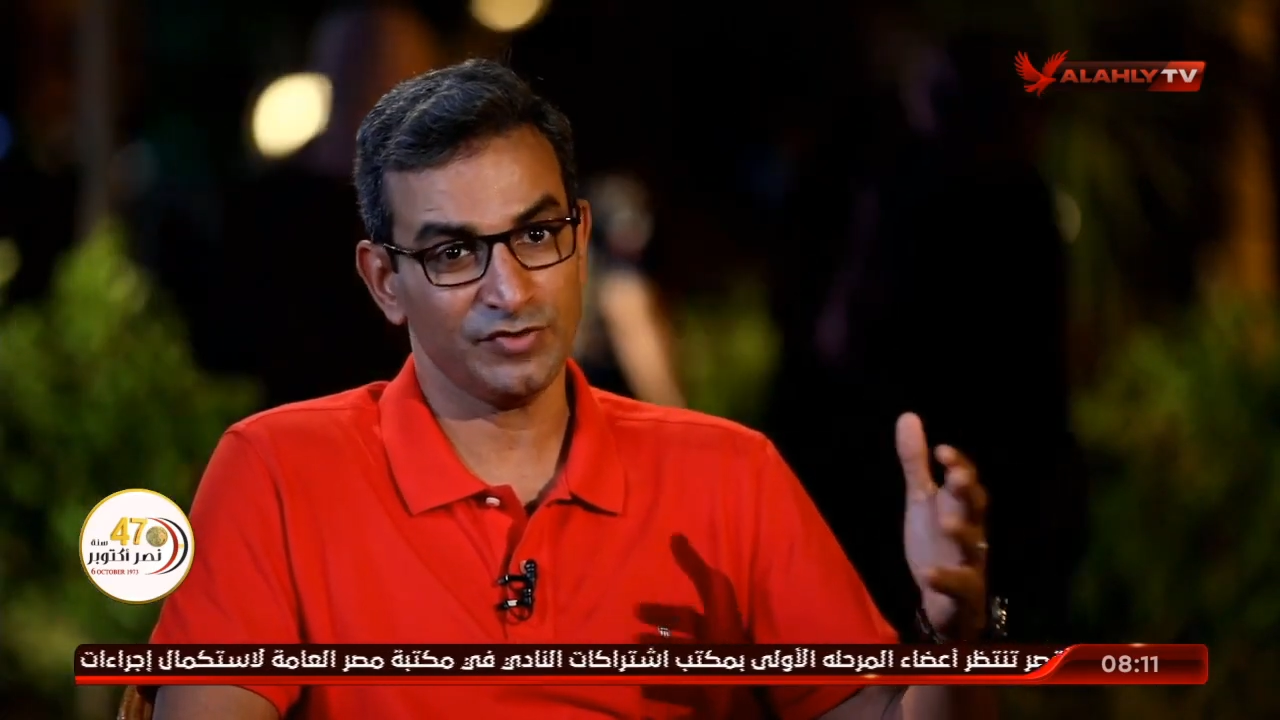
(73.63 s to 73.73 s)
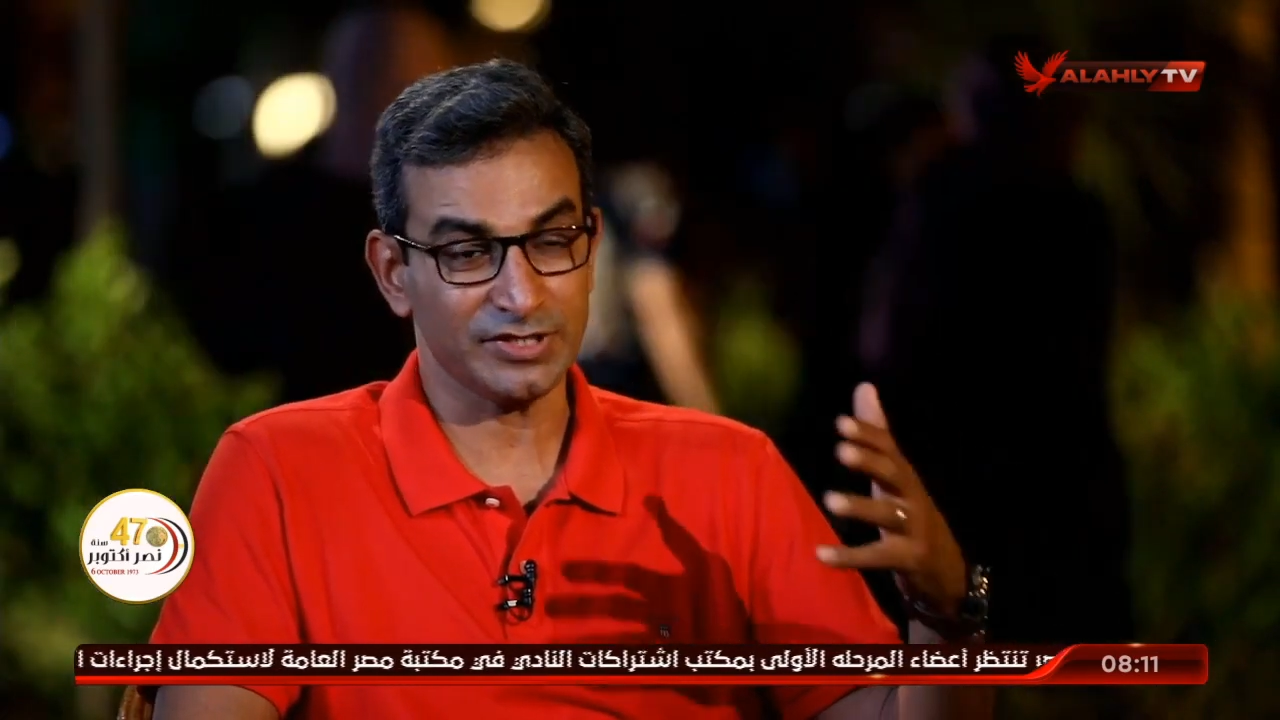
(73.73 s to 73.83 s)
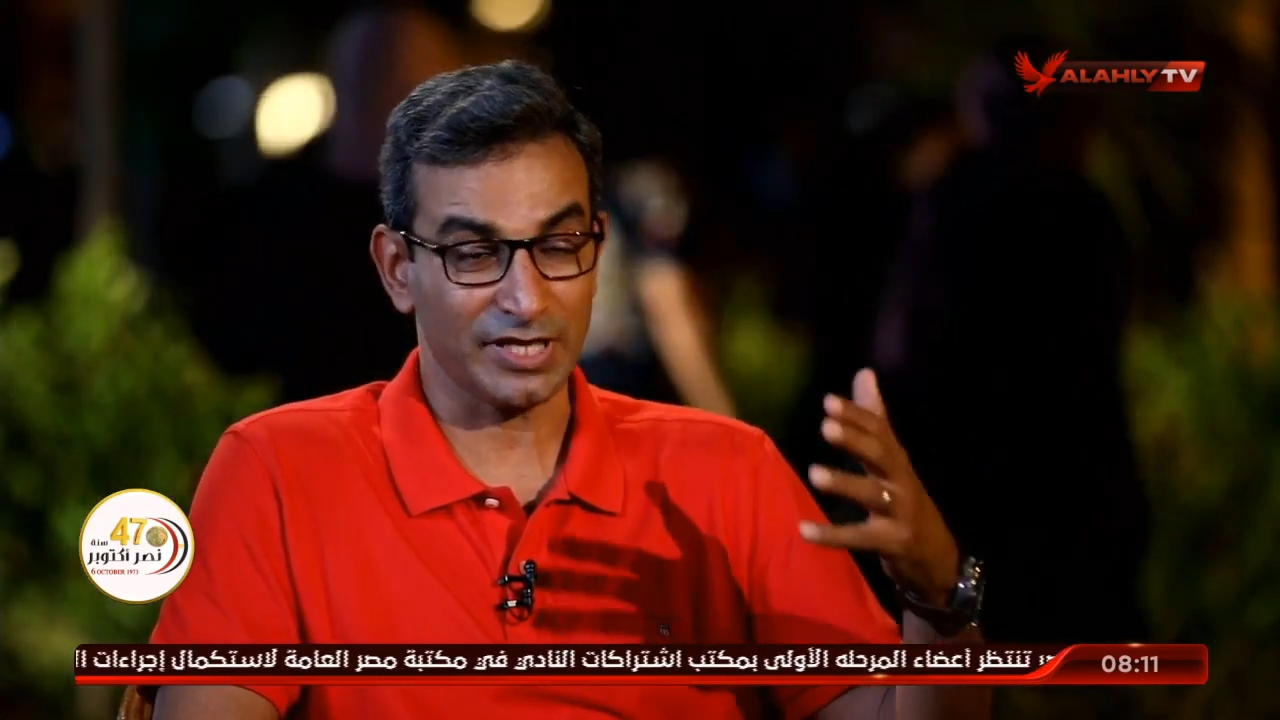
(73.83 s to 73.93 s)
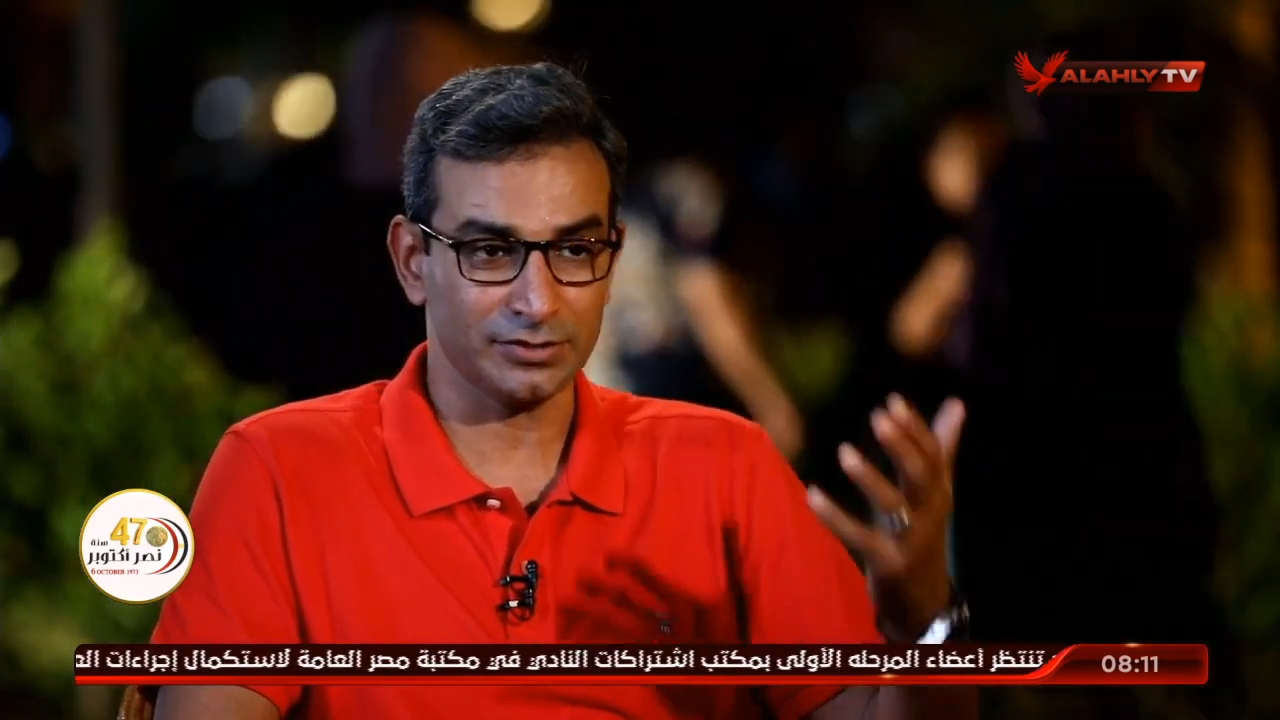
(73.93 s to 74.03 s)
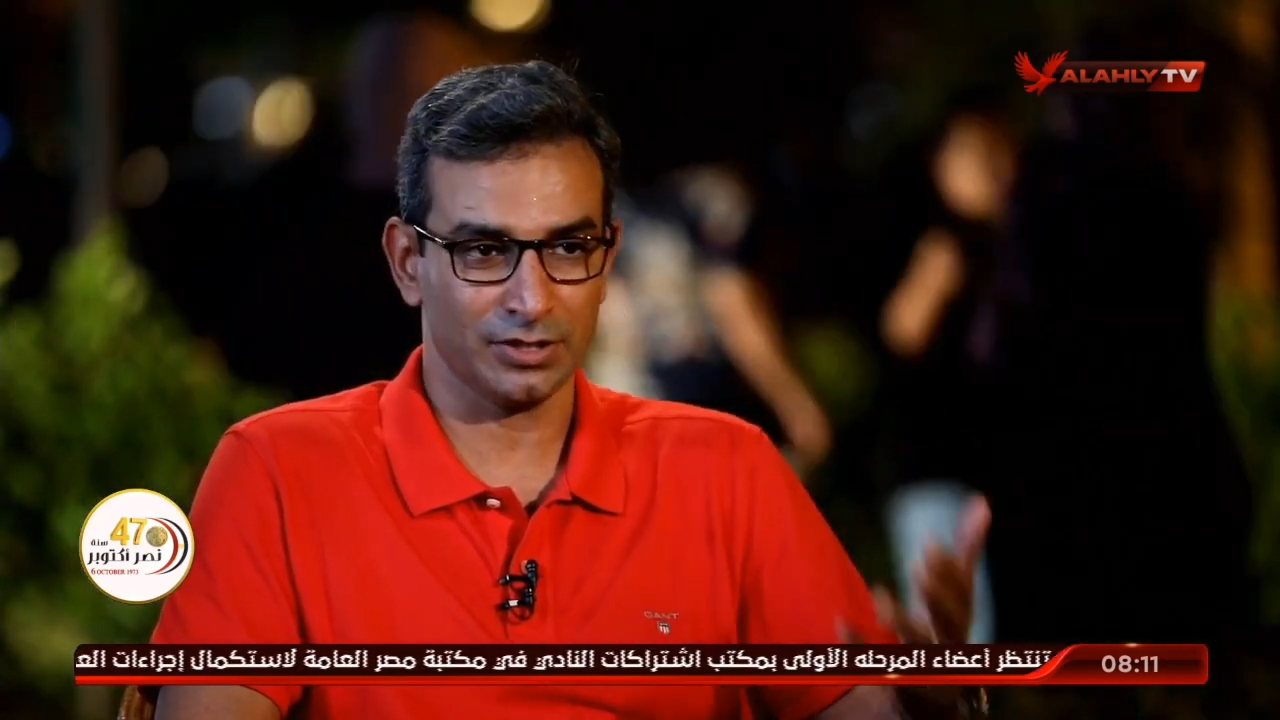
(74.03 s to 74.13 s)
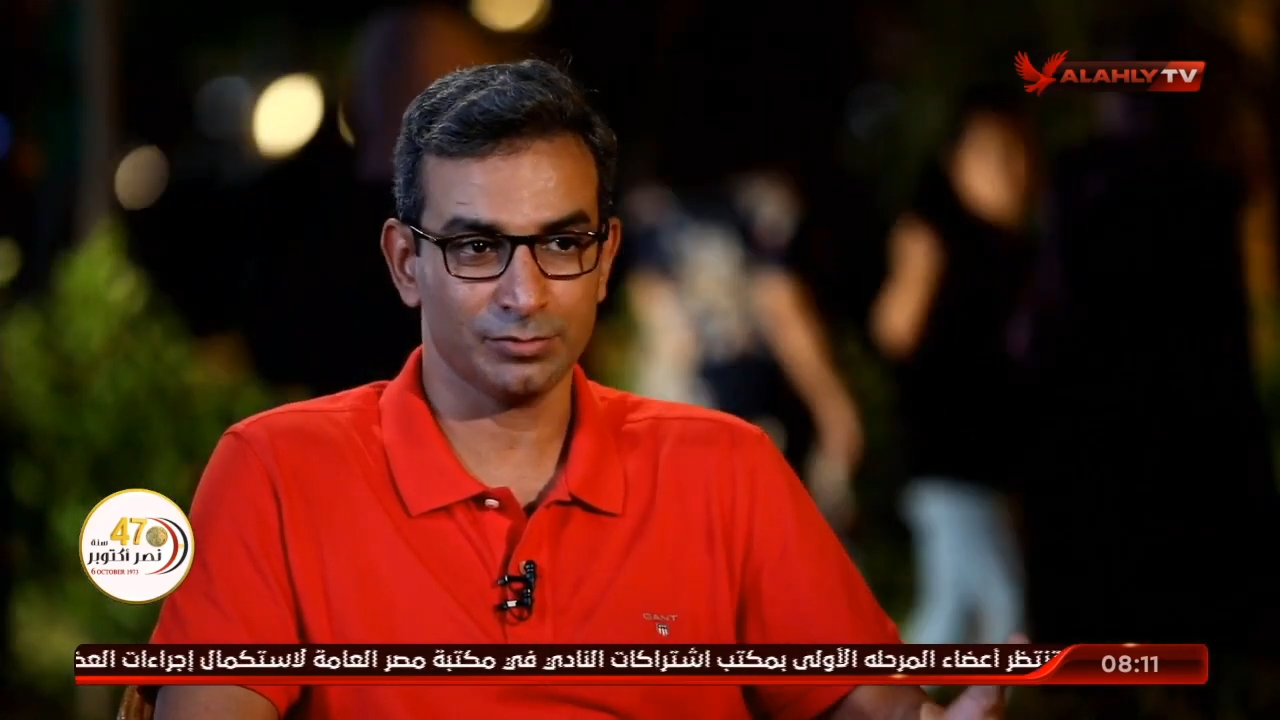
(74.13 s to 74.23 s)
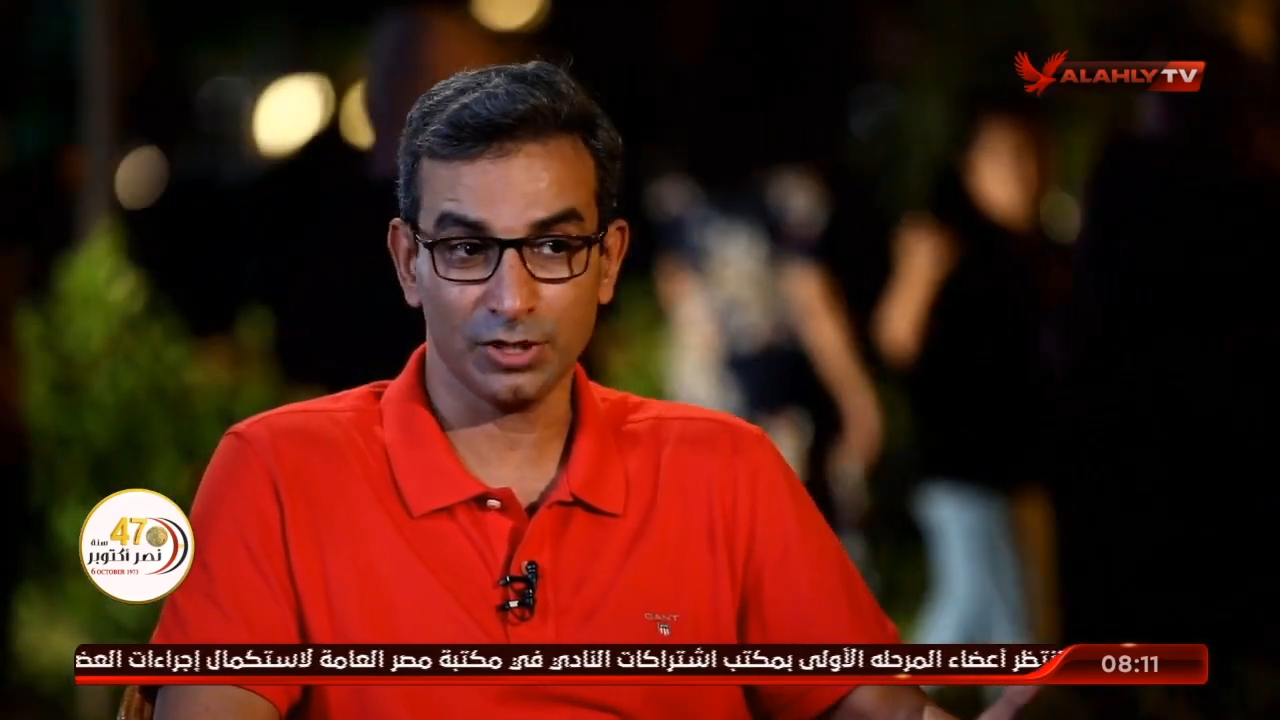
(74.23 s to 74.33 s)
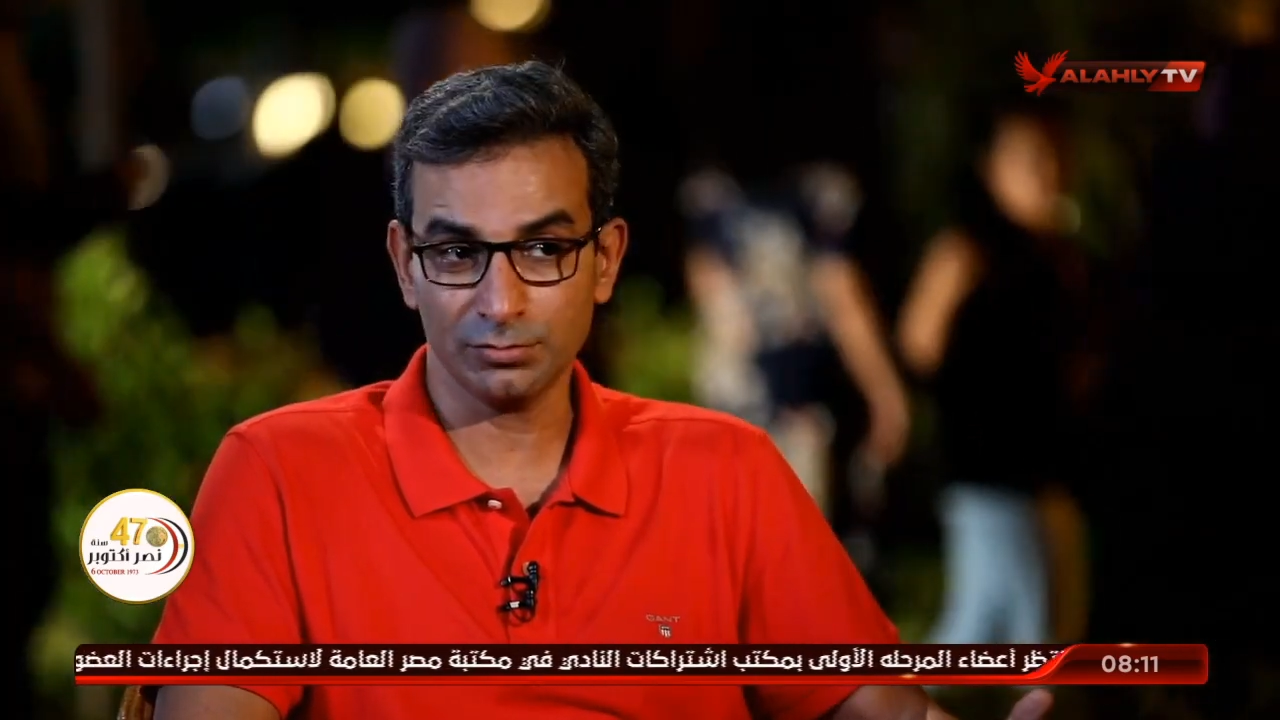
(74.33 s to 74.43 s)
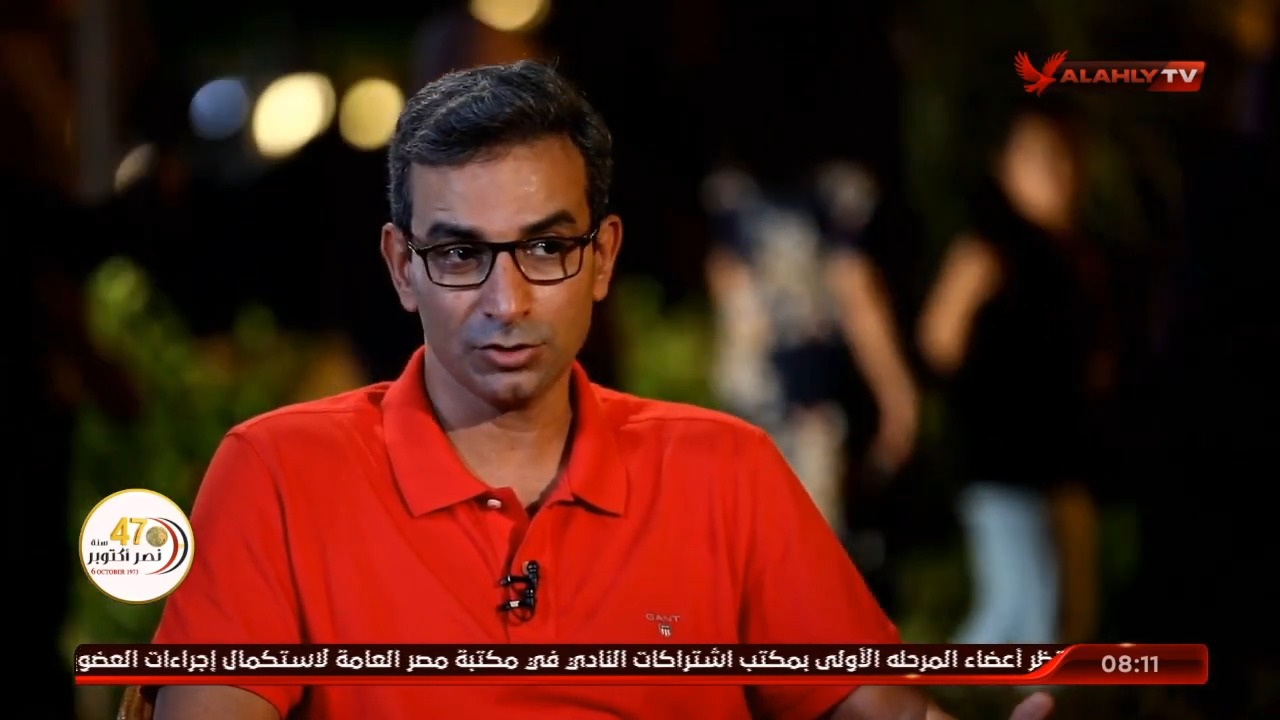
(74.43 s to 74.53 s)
فانت خدت خبرات